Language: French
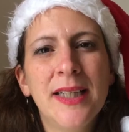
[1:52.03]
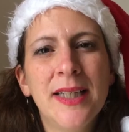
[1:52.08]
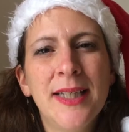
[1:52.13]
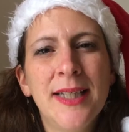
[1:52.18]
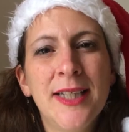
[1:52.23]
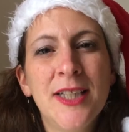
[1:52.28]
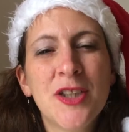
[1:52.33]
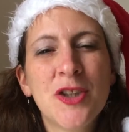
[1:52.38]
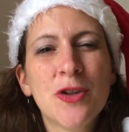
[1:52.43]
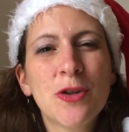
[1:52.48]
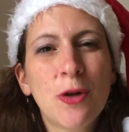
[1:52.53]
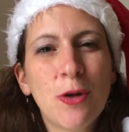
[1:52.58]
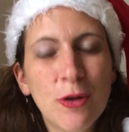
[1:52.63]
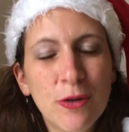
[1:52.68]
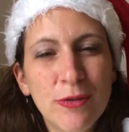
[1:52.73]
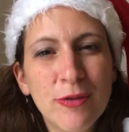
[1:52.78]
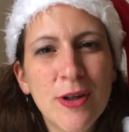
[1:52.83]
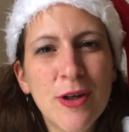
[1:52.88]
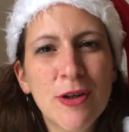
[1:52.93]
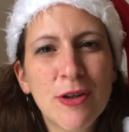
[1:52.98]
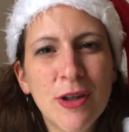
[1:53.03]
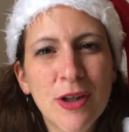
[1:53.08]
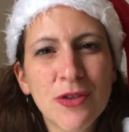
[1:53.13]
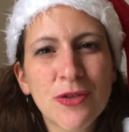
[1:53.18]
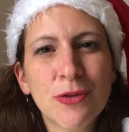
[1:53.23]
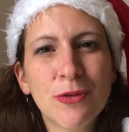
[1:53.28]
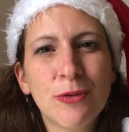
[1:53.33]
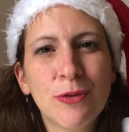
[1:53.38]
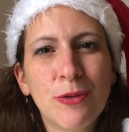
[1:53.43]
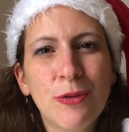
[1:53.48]
Et je revois encore
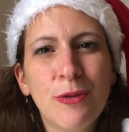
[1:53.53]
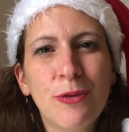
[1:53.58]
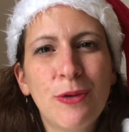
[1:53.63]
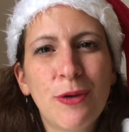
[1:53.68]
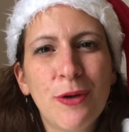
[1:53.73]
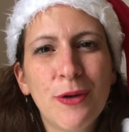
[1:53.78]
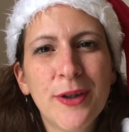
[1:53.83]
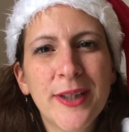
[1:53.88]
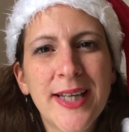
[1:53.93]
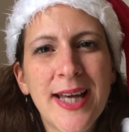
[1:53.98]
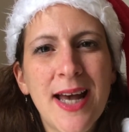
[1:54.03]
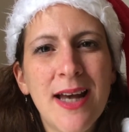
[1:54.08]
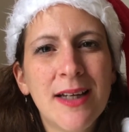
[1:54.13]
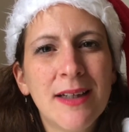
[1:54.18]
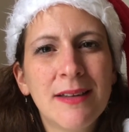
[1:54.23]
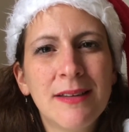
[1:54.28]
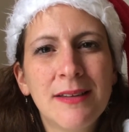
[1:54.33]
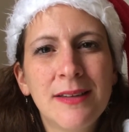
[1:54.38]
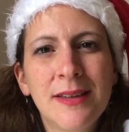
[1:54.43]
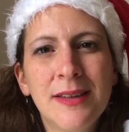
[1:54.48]
son regard.